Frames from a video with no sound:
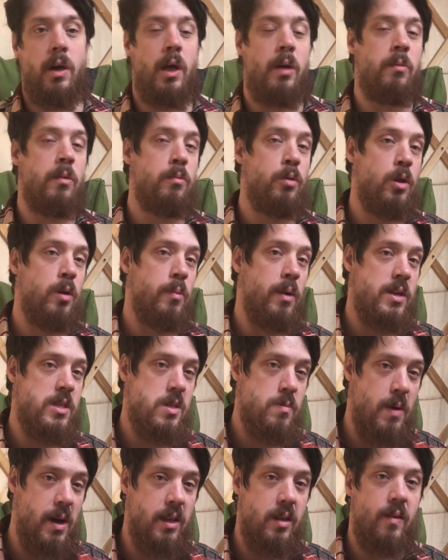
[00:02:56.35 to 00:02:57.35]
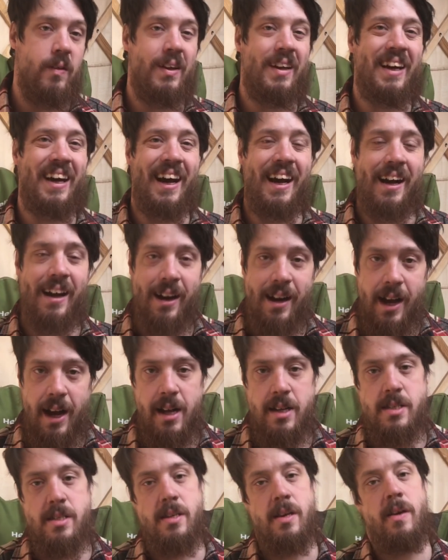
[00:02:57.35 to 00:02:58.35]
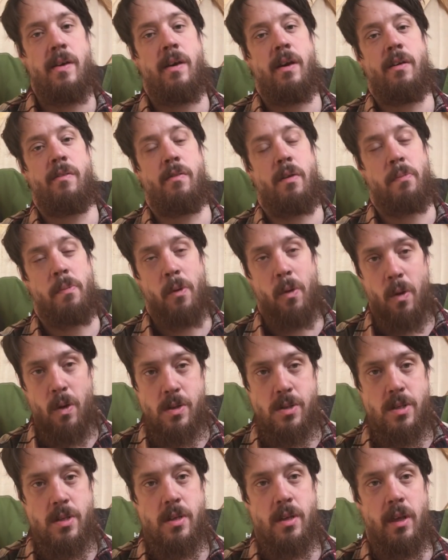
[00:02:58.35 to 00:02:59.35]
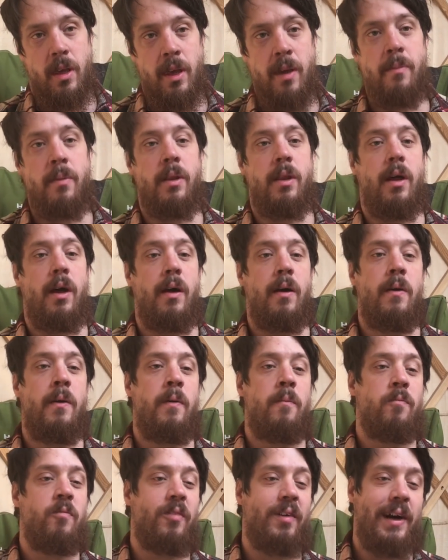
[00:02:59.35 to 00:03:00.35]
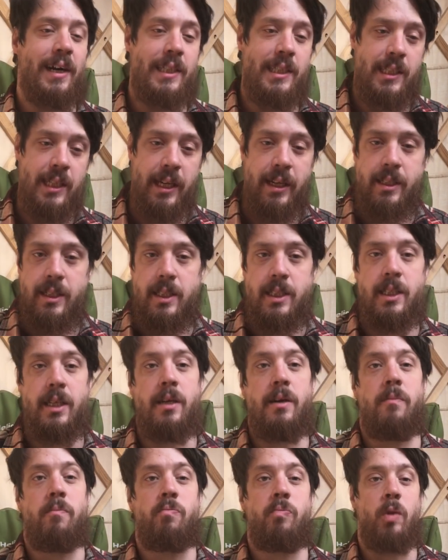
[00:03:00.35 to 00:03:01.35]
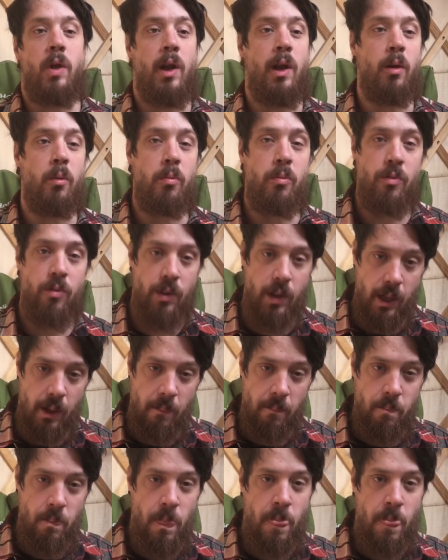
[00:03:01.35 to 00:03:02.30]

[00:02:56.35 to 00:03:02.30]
И мы будем рассматривать как раз вопрос именно в контексте любви.